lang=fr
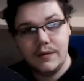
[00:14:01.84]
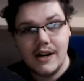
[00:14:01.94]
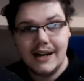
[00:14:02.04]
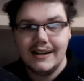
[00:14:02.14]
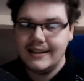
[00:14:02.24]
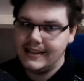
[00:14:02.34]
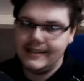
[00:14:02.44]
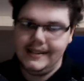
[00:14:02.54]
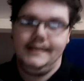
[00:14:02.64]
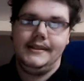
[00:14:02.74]
de voir, c'est
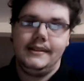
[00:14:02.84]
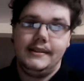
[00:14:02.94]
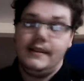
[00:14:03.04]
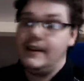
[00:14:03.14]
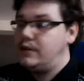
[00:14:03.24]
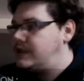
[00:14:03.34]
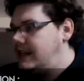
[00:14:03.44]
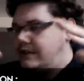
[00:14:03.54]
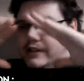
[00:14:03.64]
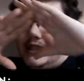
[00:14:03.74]
Sense. C'est vrai que
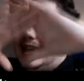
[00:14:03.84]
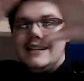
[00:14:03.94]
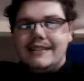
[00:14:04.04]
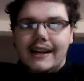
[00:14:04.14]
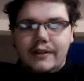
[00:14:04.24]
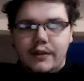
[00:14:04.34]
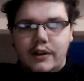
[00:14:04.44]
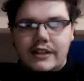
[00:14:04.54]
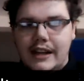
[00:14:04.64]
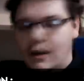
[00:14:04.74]
Sense, c'est la star
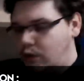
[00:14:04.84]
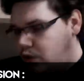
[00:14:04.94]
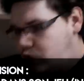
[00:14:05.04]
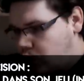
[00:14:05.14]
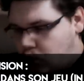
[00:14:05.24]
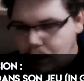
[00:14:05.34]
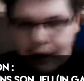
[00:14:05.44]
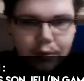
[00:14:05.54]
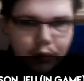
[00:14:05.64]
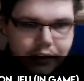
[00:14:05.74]
d'Undertale, hein. on entend surtout
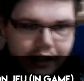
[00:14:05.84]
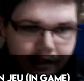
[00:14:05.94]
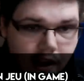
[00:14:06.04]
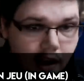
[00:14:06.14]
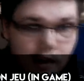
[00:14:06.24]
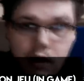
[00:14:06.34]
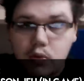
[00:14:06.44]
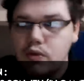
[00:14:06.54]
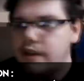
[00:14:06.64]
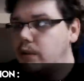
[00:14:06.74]
parler de Sense, comme
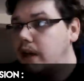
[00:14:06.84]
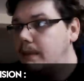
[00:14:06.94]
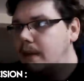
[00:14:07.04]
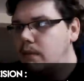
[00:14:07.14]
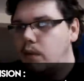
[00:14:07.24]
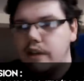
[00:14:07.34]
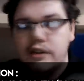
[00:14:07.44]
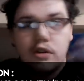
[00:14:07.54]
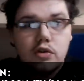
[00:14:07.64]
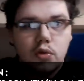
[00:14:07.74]
je vous l'ai dit, on n'arrête pas de me demander
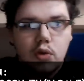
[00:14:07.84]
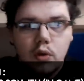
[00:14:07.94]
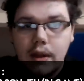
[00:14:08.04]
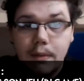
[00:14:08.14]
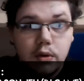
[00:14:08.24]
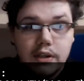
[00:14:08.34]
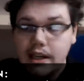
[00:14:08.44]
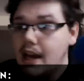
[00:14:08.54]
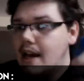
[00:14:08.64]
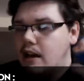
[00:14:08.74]
Sens contre n'importe
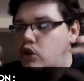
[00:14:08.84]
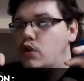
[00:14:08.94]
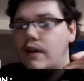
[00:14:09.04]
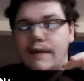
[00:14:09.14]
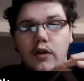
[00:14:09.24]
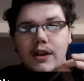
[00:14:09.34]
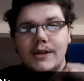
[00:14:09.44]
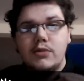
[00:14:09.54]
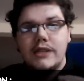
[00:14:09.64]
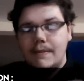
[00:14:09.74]
qui. Je devrais faire une
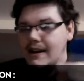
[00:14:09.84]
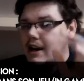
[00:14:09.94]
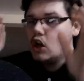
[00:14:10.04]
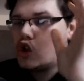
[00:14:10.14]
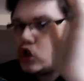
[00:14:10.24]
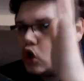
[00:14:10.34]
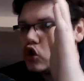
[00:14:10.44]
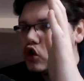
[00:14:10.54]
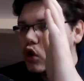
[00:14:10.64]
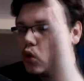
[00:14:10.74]
émission qui s'appelle
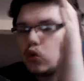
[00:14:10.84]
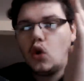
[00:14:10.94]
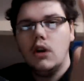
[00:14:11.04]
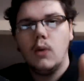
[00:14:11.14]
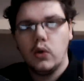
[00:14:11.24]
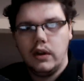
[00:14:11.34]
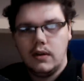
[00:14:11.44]
Sens contre le monde.